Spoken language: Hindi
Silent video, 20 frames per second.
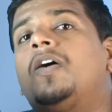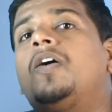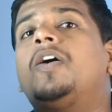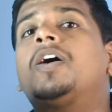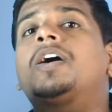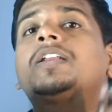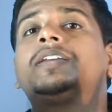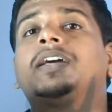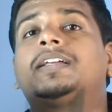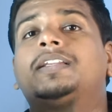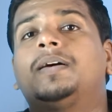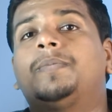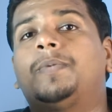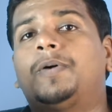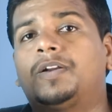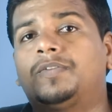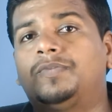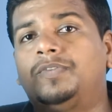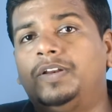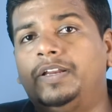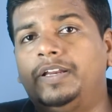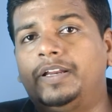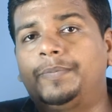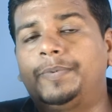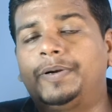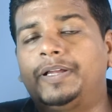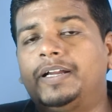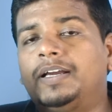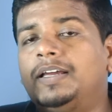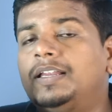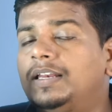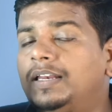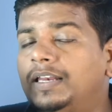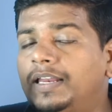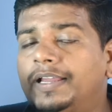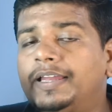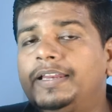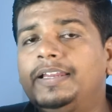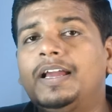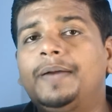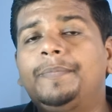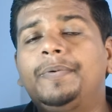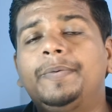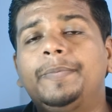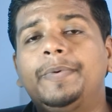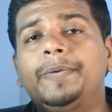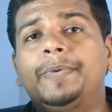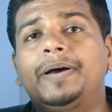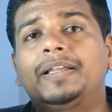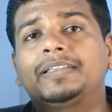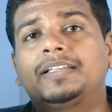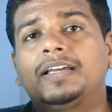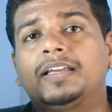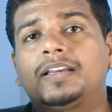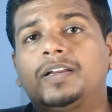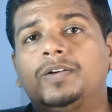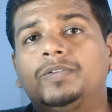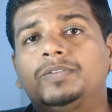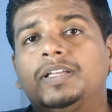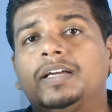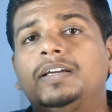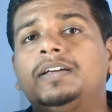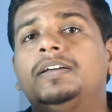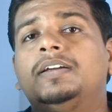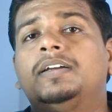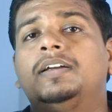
और ज़्यादा पावरफुल लेना पड़ेगा लेकिन यहाँ पर मैं बात कर रहा हूँ था